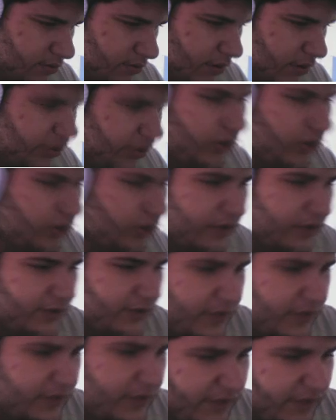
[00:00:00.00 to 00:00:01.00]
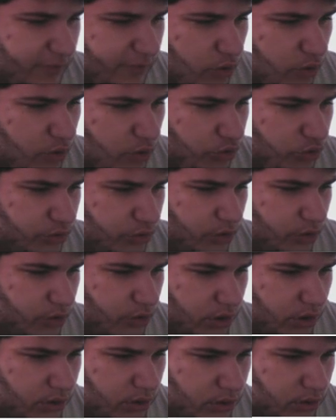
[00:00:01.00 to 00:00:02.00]
Non, attends, il est avec moi ou contre moi
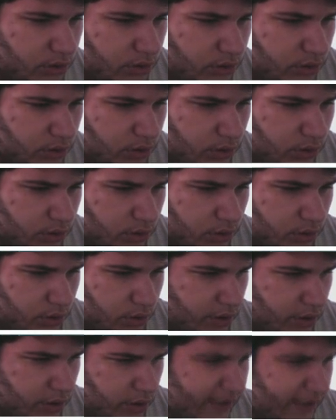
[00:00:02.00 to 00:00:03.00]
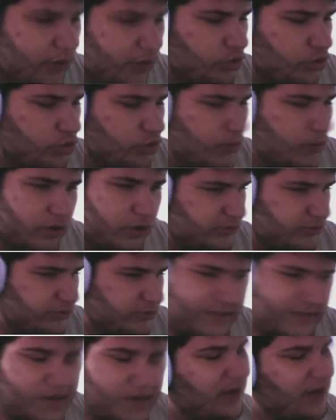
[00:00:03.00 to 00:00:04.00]
Il est contre moi, je lui dis
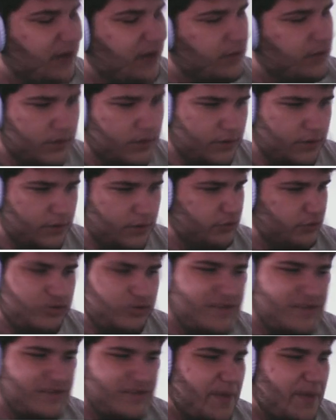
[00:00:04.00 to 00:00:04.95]
pas Je lui dis pas,